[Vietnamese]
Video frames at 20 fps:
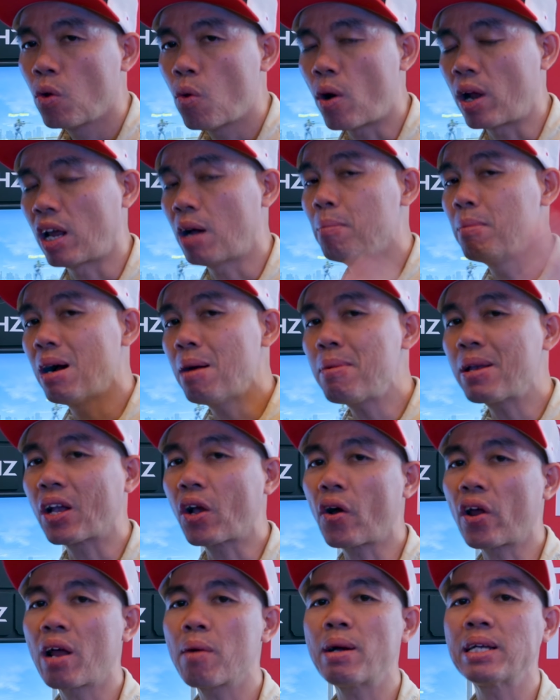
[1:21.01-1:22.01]
Hoặc là hôm bữa mình
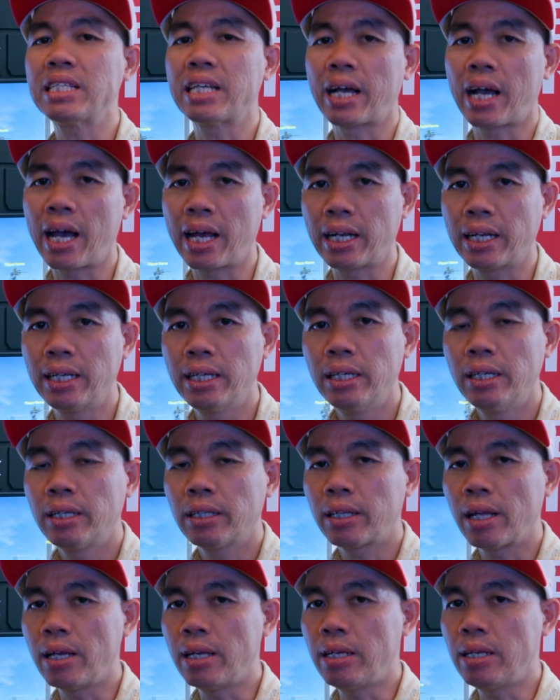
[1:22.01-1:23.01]
coi đá banh chẳng hạn,
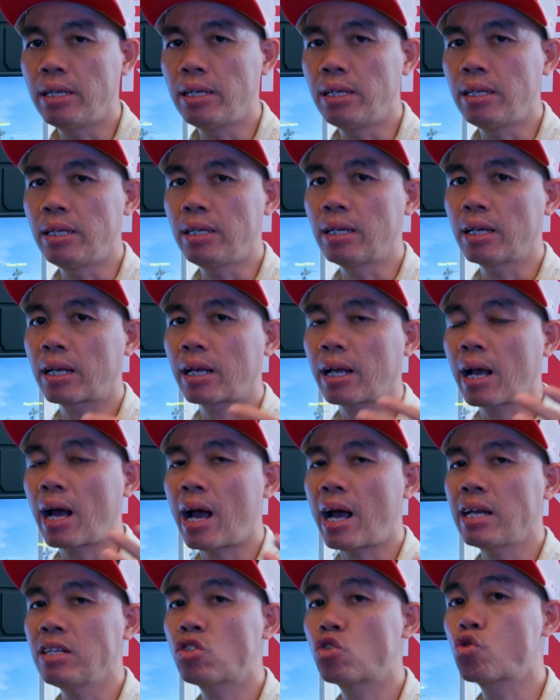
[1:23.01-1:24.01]
thì
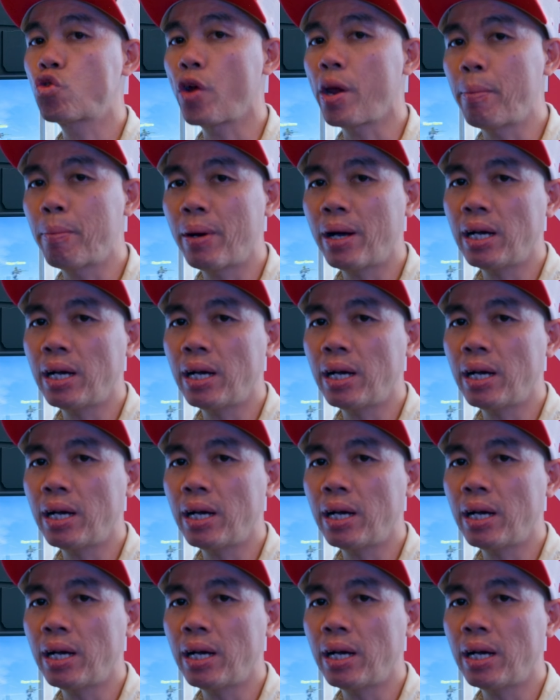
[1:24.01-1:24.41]
cái stream